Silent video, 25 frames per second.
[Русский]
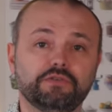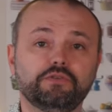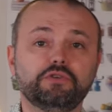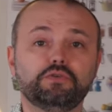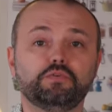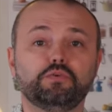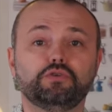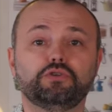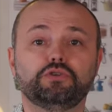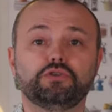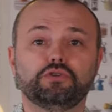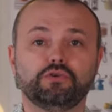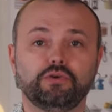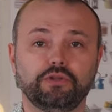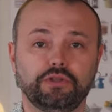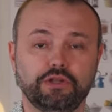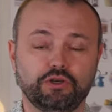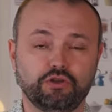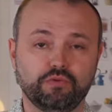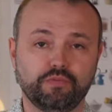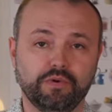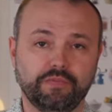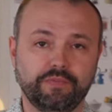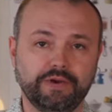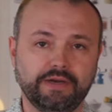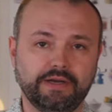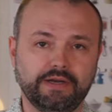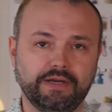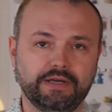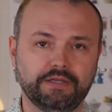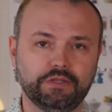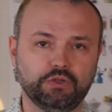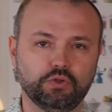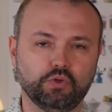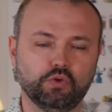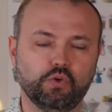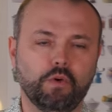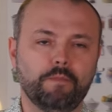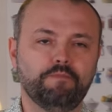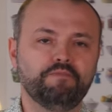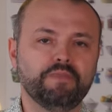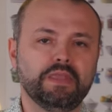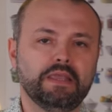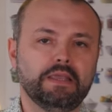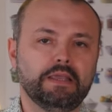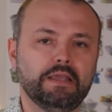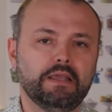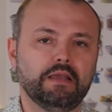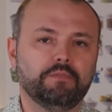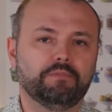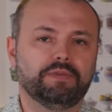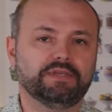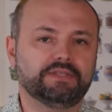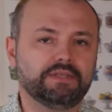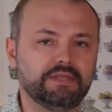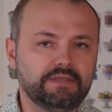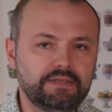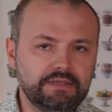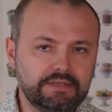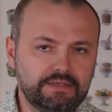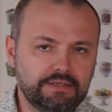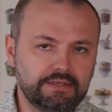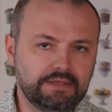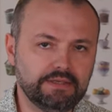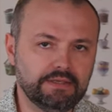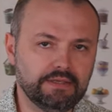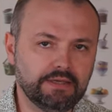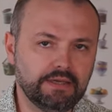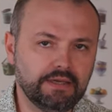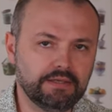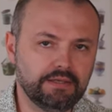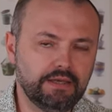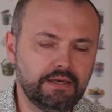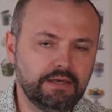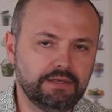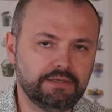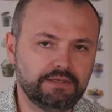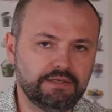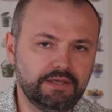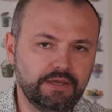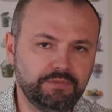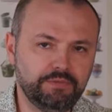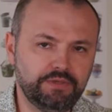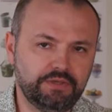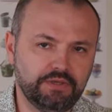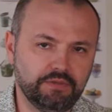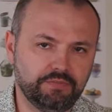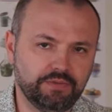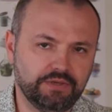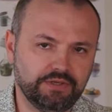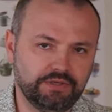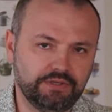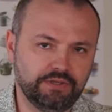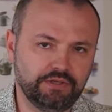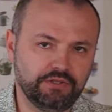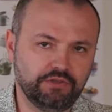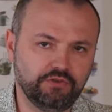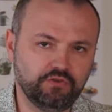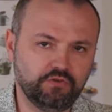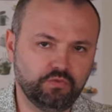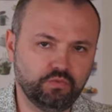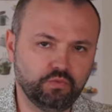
Вы смотрите кулинарную пропаганду. По статистике на канале 70%